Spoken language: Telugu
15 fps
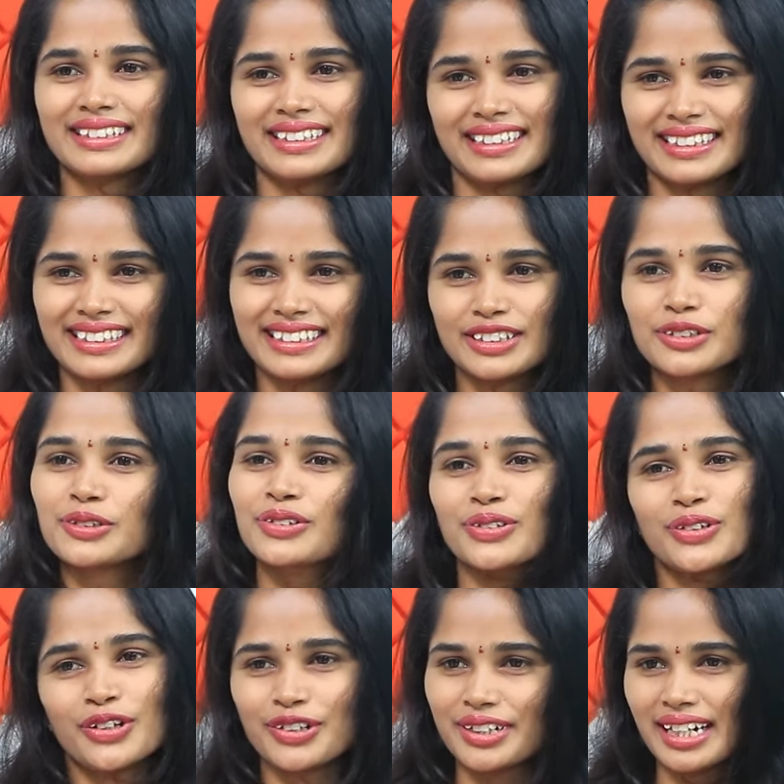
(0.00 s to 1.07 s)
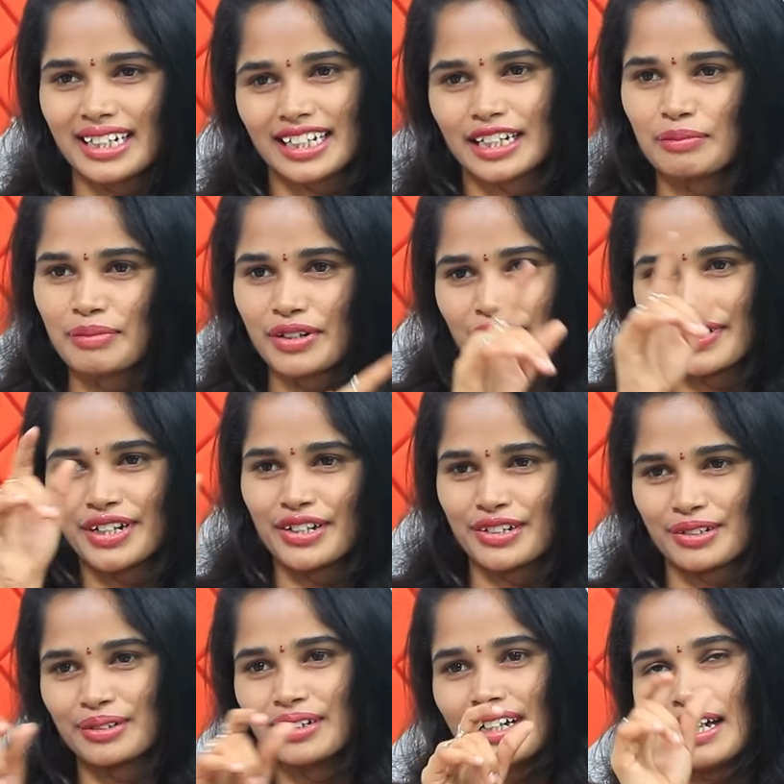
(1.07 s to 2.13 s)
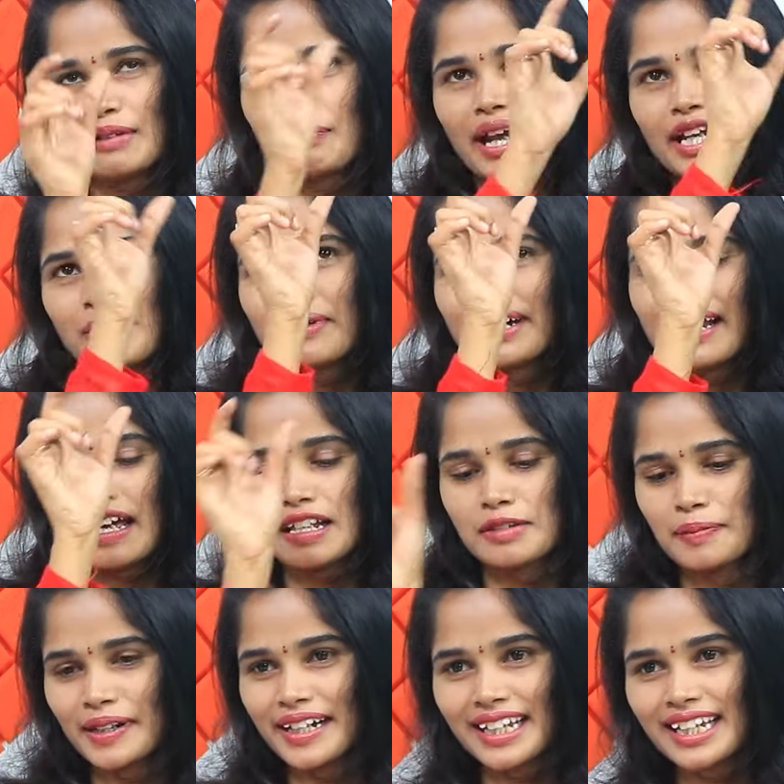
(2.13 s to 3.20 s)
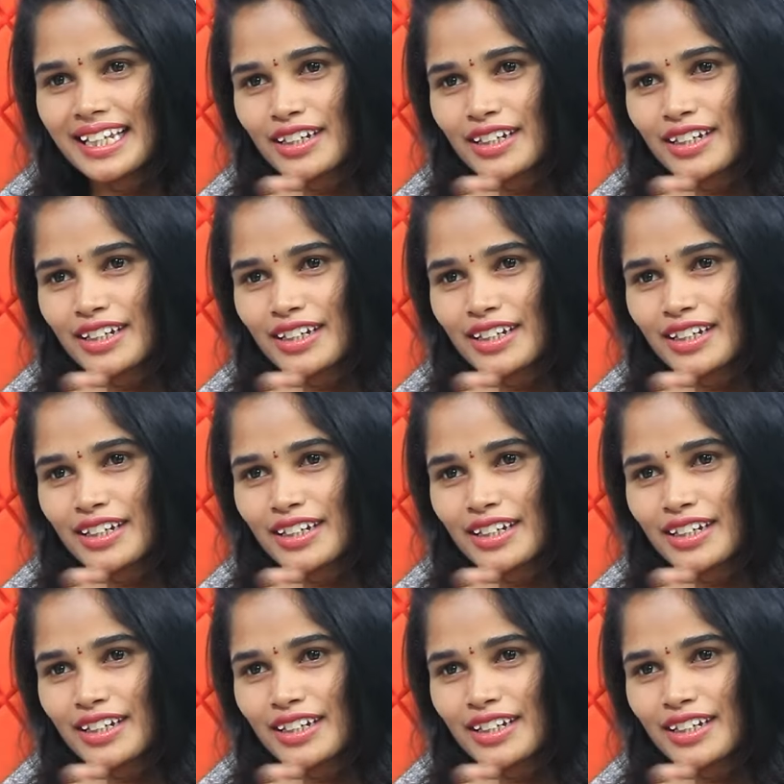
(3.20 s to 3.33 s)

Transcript: అదే అదే చూసుకొని ఉంటారు కదా మీరు వీడియోస్ పైన మీ డాన్స్ పెట్టి